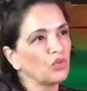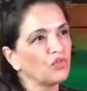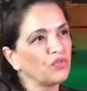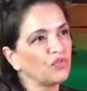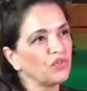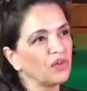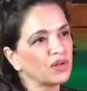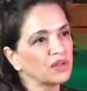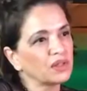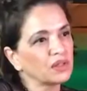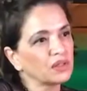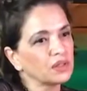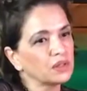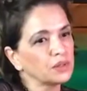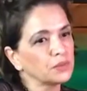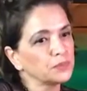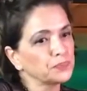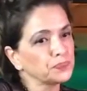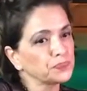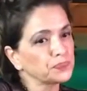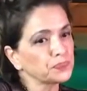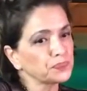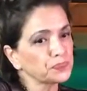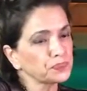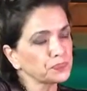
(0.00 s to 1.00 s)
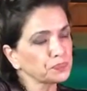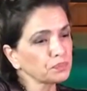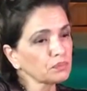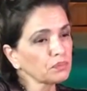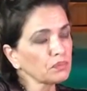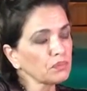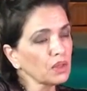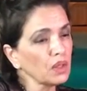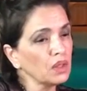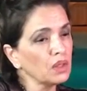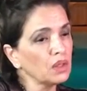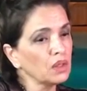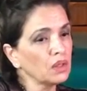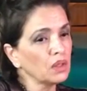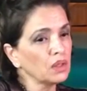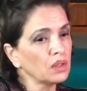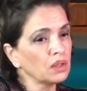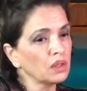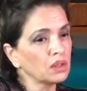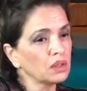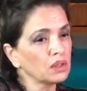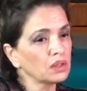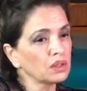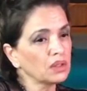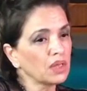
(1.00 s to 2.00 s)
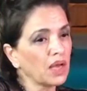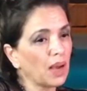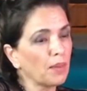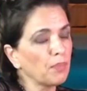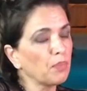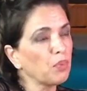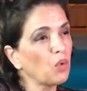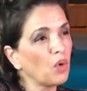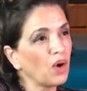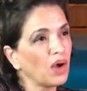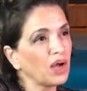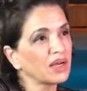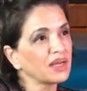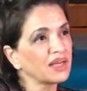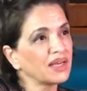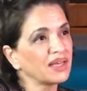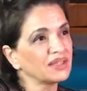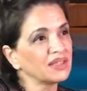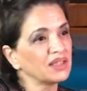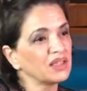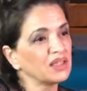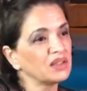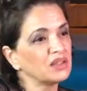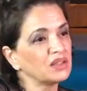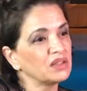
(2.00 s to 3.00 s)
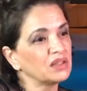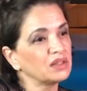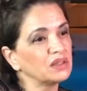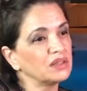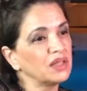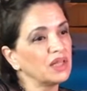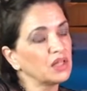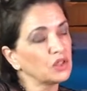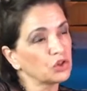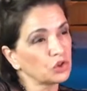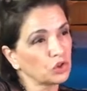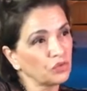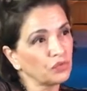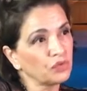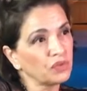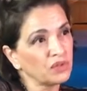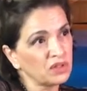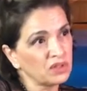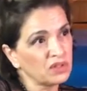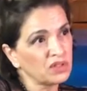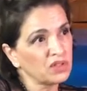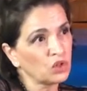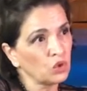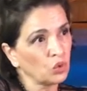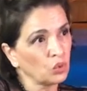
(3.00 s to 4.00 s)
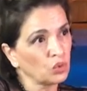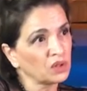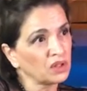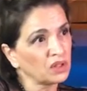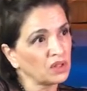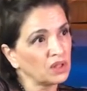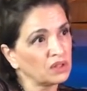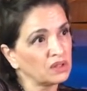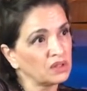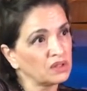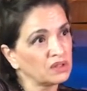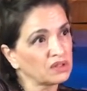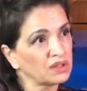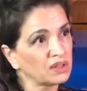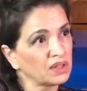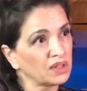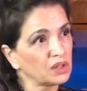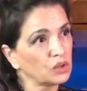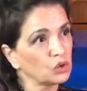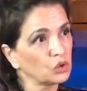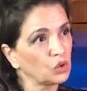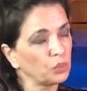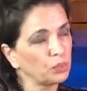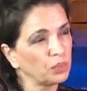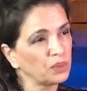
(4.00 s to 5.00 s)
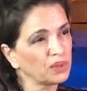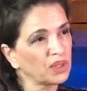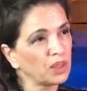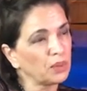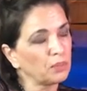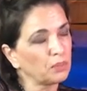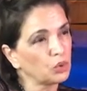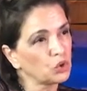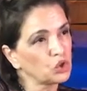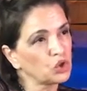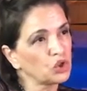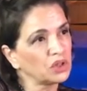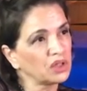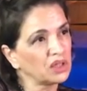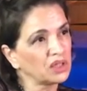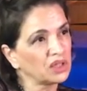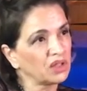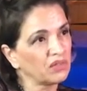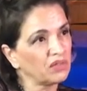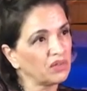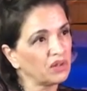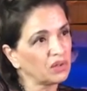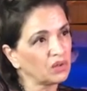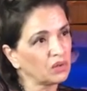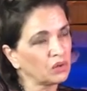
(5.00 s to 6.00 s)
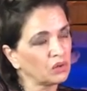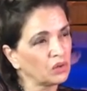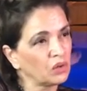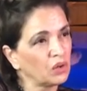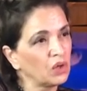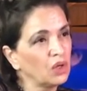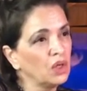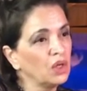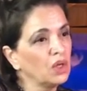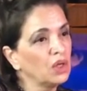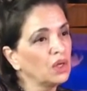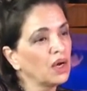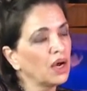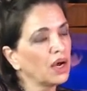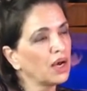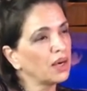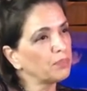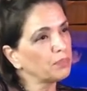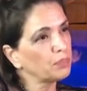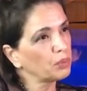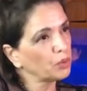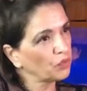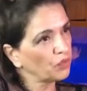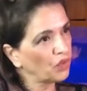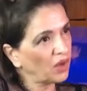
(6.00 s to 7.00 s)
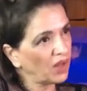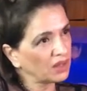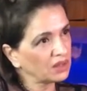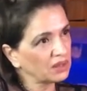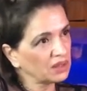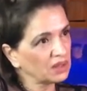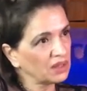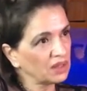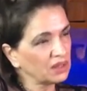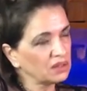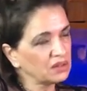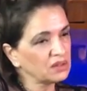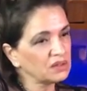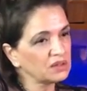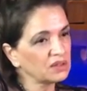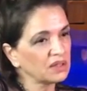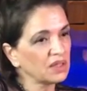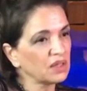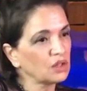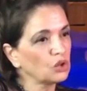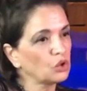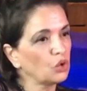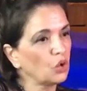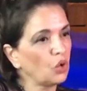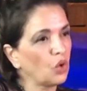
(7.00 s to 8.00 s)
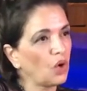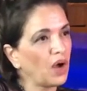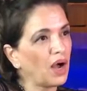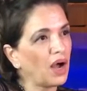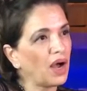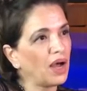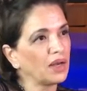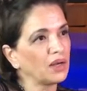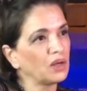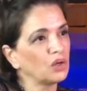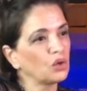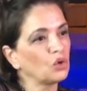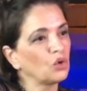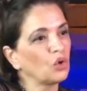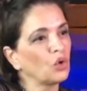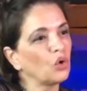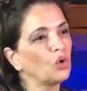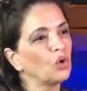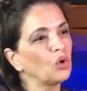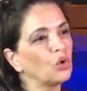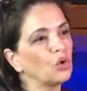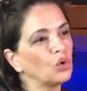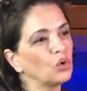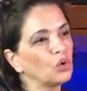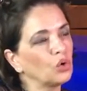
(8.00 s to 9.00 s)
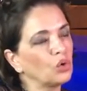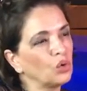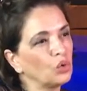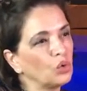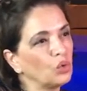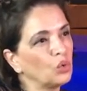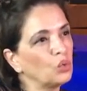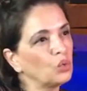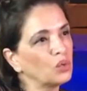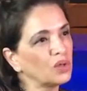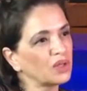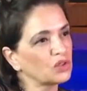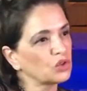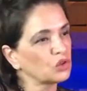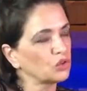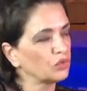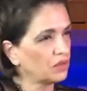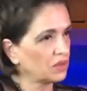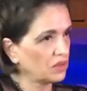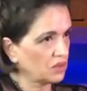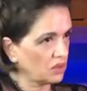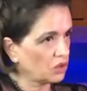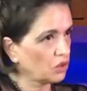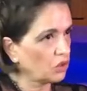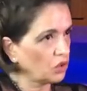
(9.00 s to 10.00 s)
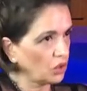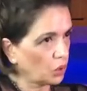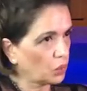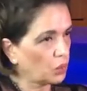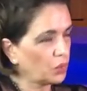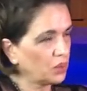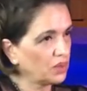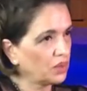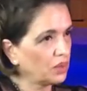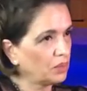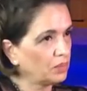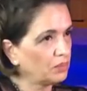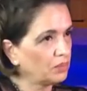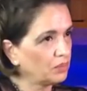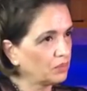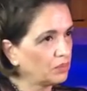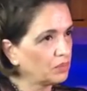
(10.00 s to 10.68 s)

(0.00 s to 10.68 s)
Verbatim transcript: far eh, capo anche a dei, delle sovvenzioni del distretto perché i progetti che vengono approvati dal distretto hanno eh, una sovvenzione quindi mh,